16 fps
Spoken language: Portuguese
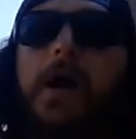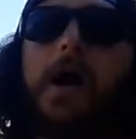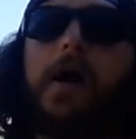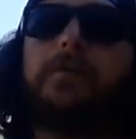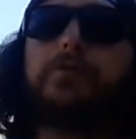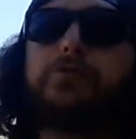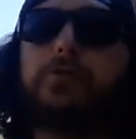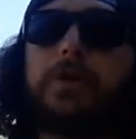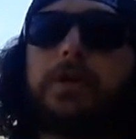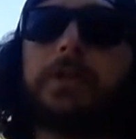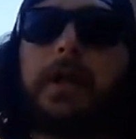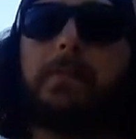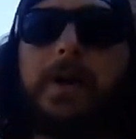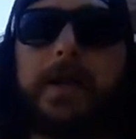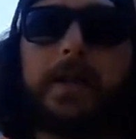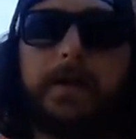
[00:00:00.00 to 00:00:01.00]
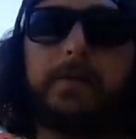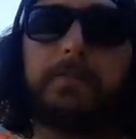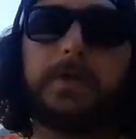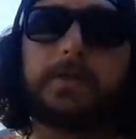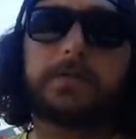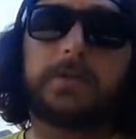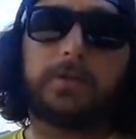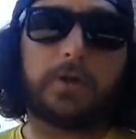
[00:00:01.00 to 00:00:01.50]
a vistoria da Marinha
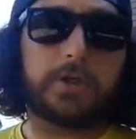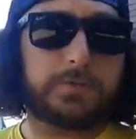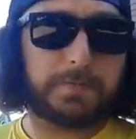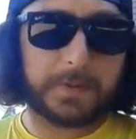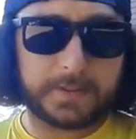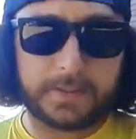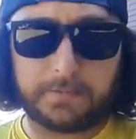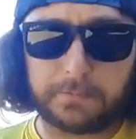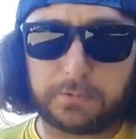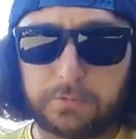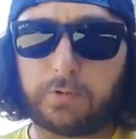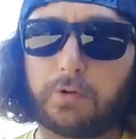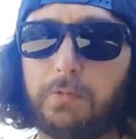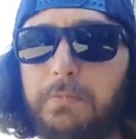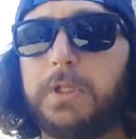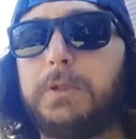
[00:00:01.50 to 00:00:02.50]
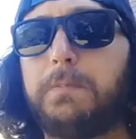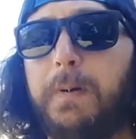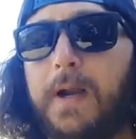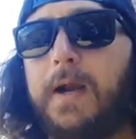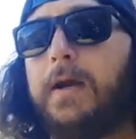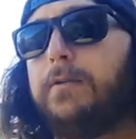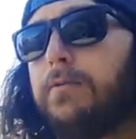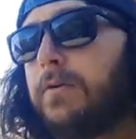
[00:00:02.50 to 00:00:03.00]
mesmo, que nós precisamos do documento para
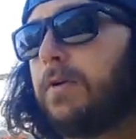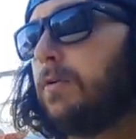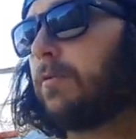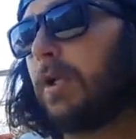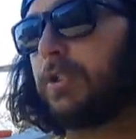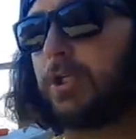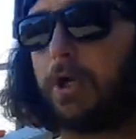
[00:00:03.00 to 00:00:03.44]
cair no rio, né?